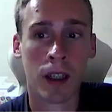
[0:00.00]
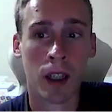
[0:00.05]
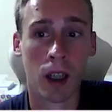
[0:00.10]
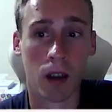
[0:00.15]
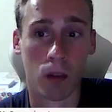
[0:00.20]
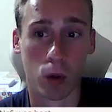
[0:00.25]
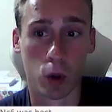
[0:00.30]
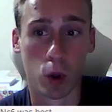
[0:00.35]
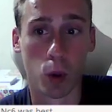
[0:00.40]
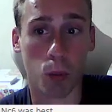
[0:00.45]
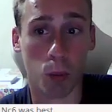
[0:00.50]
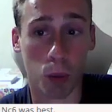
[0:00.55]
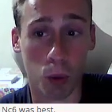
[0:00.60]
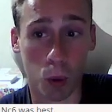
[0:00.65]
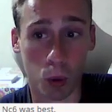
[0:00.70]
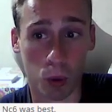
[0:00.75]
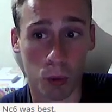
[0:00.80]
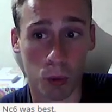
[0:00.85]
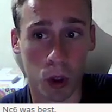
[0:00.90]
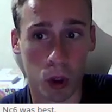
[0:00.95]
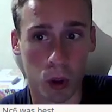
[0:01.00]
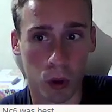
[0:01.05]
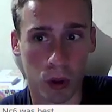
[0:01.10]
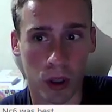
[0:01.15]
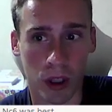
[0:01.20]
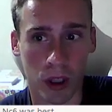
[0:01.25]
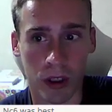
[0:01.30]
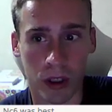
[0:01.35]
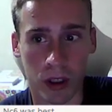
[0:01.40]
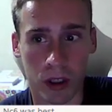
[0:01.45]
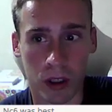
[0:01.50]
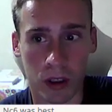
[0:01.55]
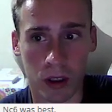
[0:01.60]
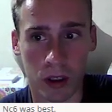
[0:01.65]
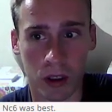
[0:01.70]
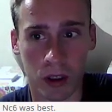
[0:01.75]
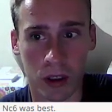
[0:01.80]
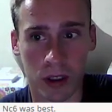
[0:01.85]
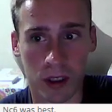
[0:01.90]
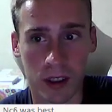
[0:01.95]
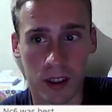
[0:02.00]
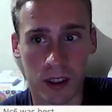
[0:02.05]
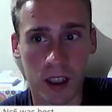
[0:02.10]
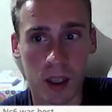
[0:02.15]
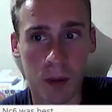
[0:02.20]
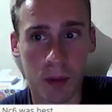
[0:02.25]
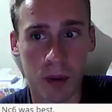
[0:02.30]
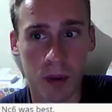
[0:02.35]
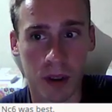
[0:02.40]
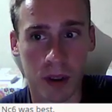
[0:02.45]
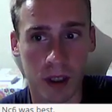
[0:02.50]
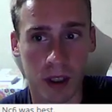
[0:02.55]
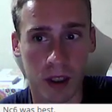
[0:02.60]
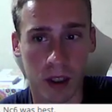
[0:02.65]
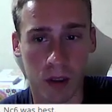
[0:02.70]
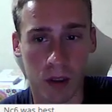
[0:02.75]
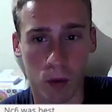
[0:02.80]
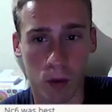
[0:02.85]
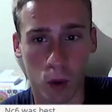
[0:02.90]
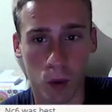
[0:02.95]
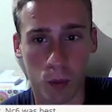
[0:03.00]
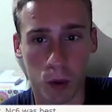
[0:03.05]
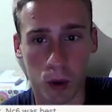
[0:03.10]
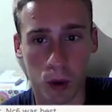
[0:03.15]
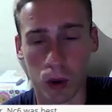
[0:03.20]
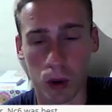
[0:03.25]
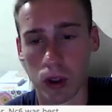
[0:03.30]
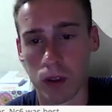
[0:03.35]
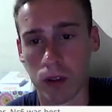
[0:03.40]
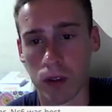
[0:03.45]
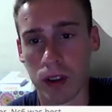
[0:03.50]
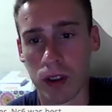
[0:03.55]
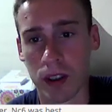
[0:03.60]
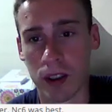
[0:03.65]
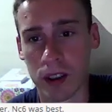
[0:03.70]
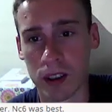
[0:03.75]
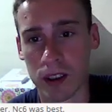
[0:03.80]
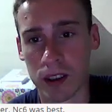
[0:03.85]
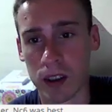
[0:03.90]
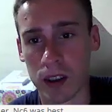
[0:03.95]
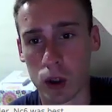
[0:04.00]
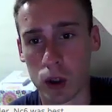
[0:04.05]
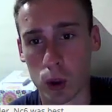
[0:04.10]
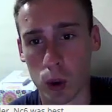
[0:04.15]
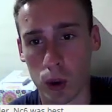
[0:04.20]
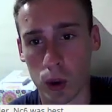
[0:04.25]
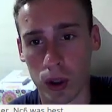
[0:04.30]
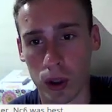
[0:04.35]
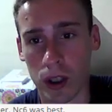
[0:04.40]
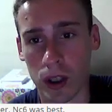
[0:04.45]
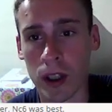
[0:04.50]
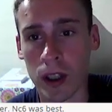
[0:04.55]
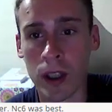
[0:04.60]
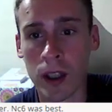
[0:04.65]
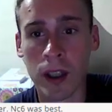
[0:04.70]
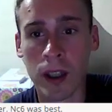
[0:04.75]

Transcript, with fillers: в чем плюс большой данной э, системы, так это в том, что действительно здесь черные,